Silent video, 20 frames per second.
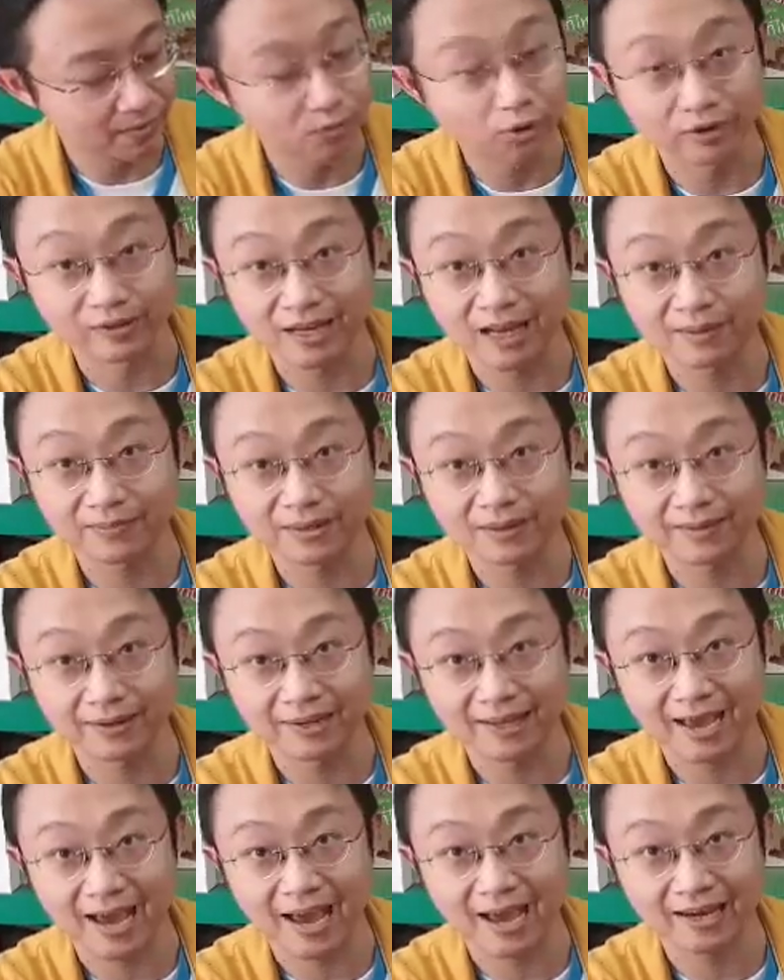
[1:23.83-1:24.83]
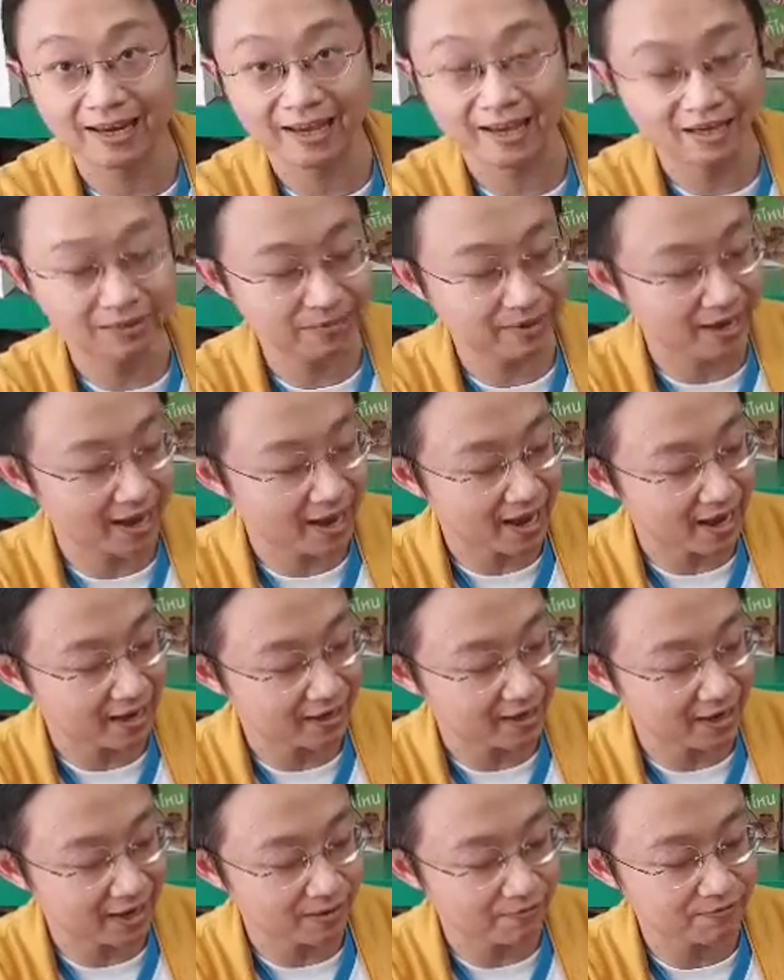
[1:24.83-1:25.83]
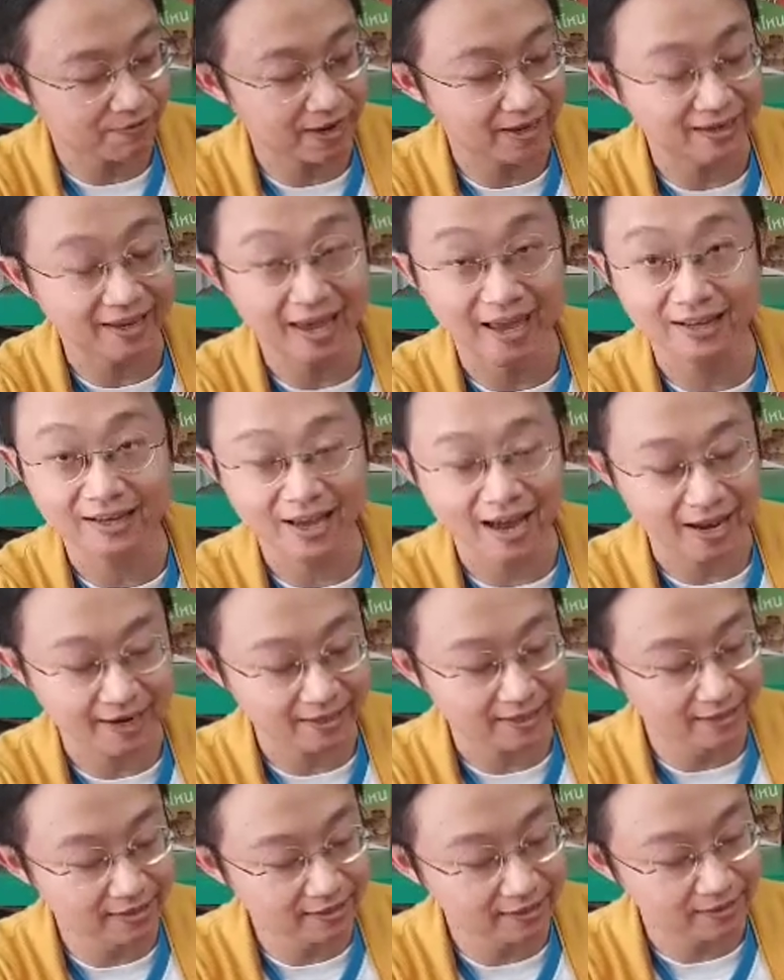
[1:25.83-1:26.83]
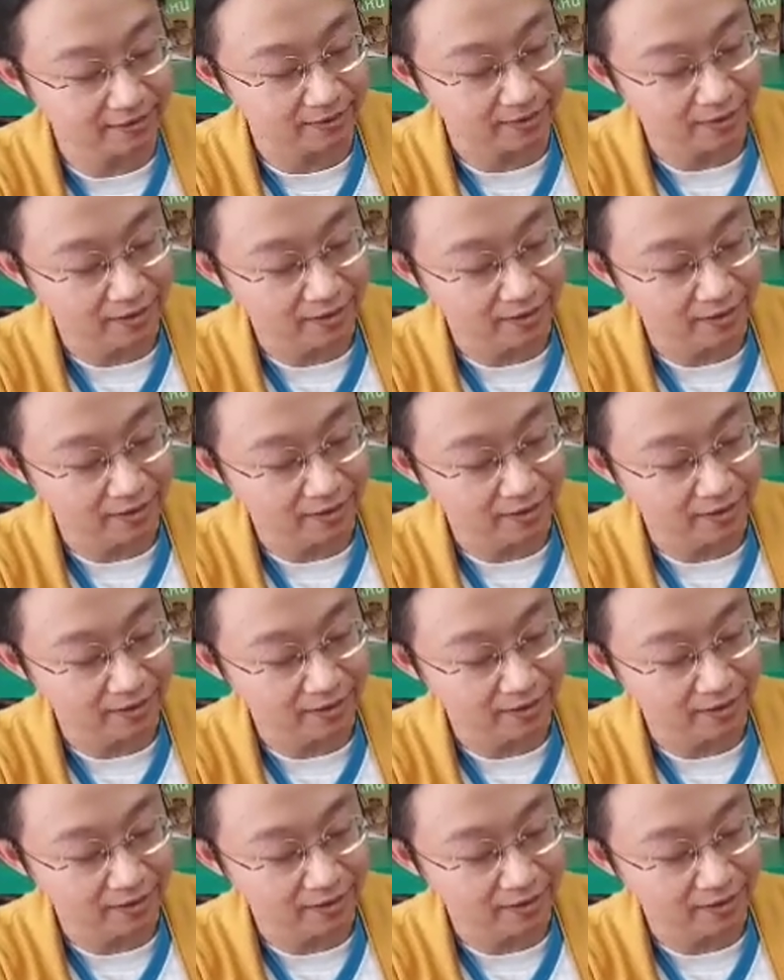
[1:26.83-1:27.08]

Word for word: ผลการปฏิบัติงานในการทำงานนะครับ ไฟแนนซ์การเงิน